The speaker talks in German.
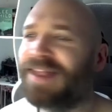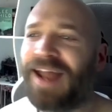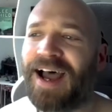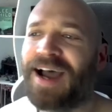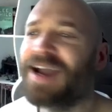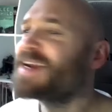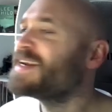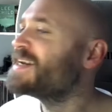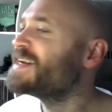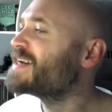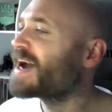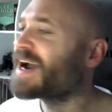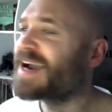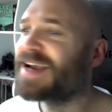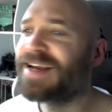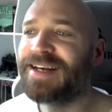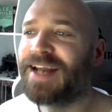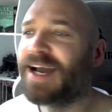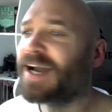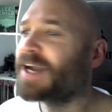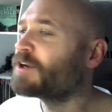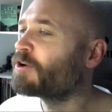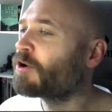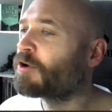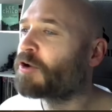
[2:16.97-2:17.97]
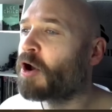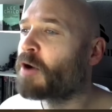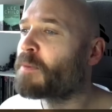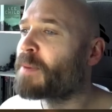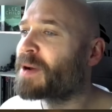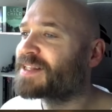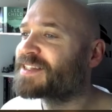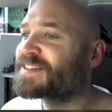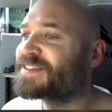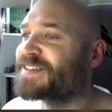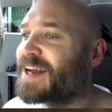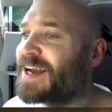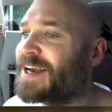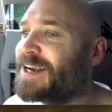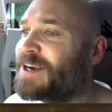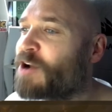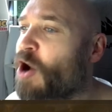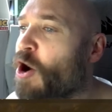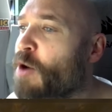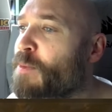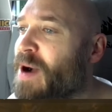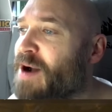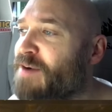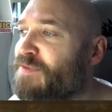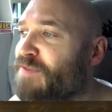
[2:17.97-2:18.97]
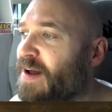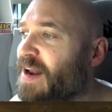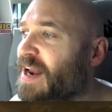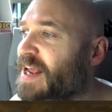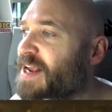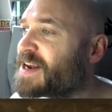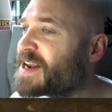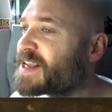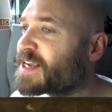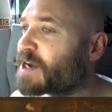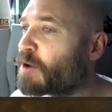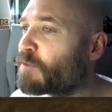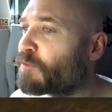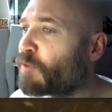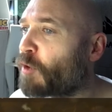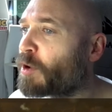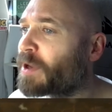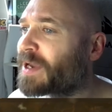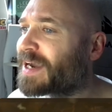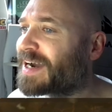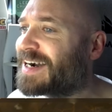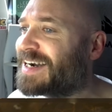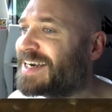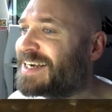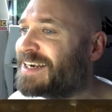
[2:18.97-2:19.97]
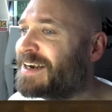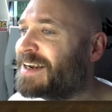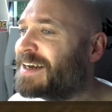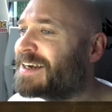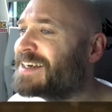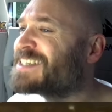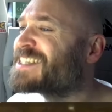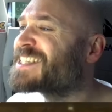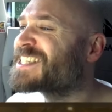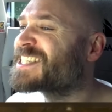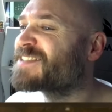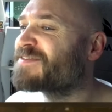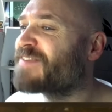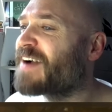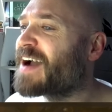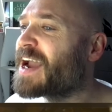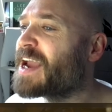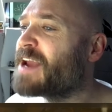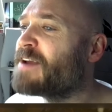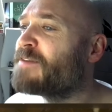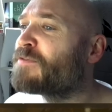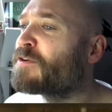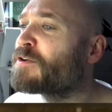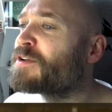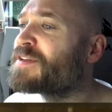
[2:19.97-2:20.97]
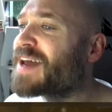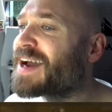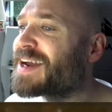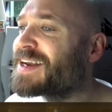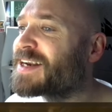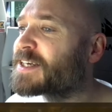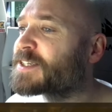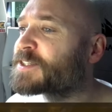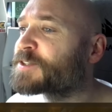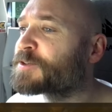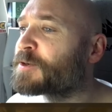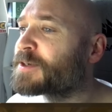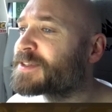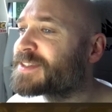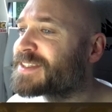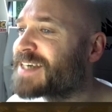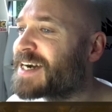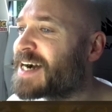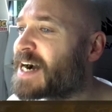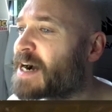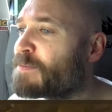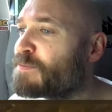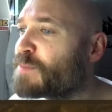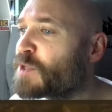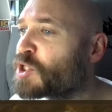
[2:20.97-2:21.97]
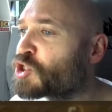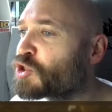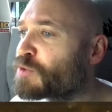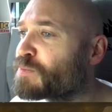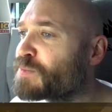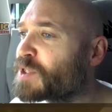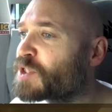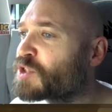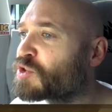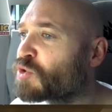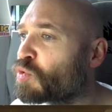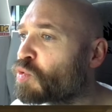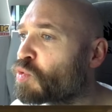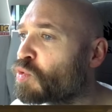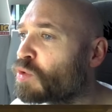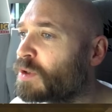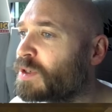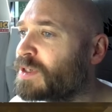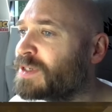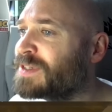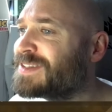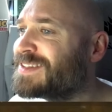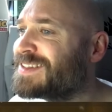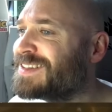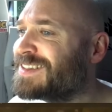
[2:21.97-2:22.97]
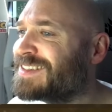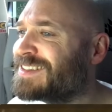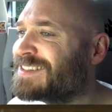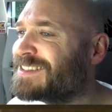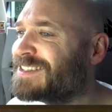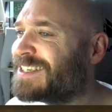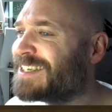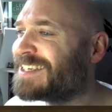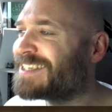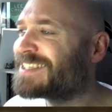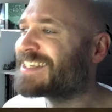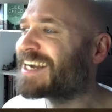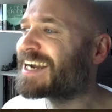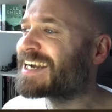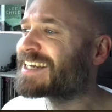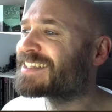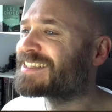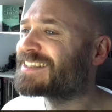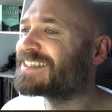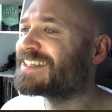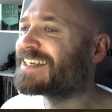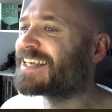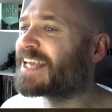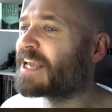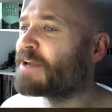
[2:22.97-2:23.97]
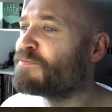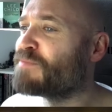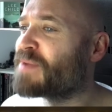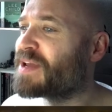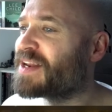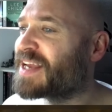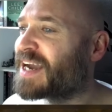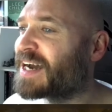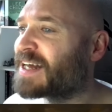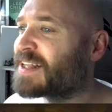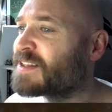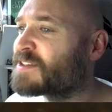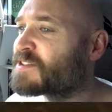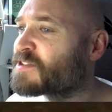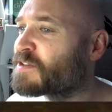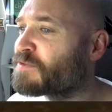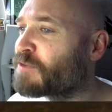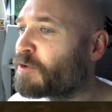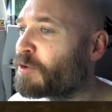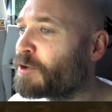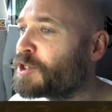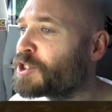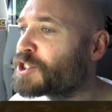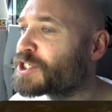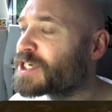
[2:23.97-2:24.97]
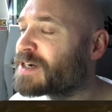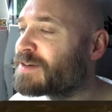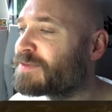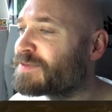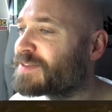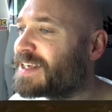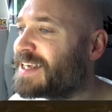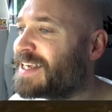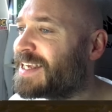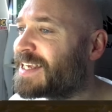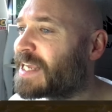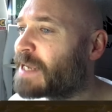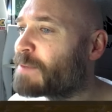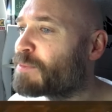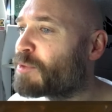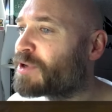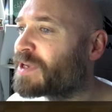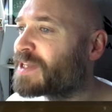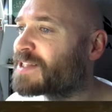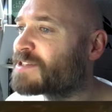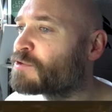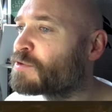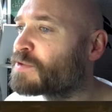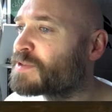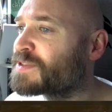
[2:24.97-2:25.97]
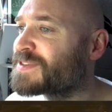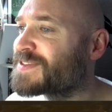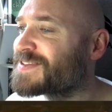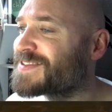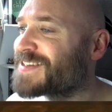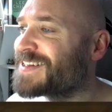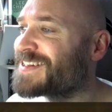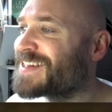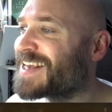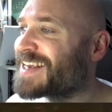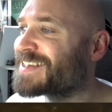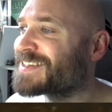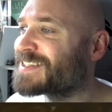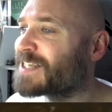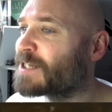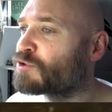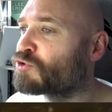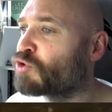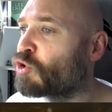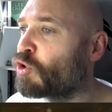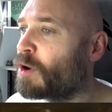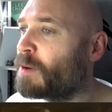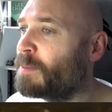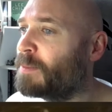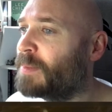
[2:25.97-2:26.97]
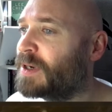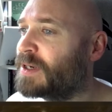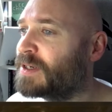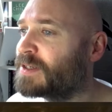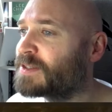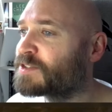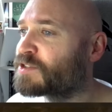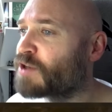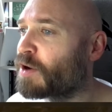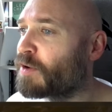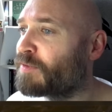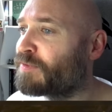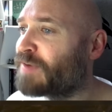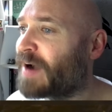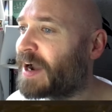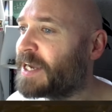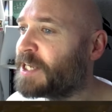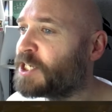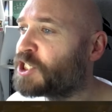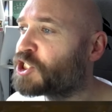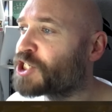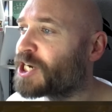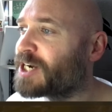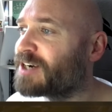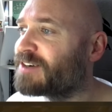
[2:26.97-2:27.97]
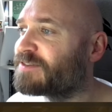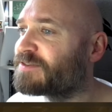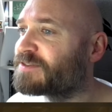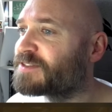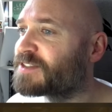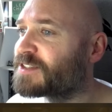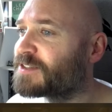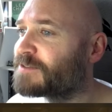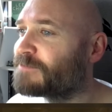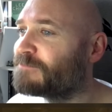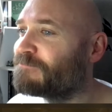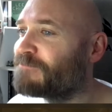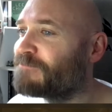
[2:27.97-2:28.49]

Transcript: Nein, nein, nein und nochmals nein. Nochmal falle ich nicht auf euch rein. Zwei von deiner Sorte haben mich schon betrogen. Ich dachte, die geben mir die Hand zur Freundschaft. Ich gebe euch jetzt höchstens den Tesla-Turm. Zur Feindschaft.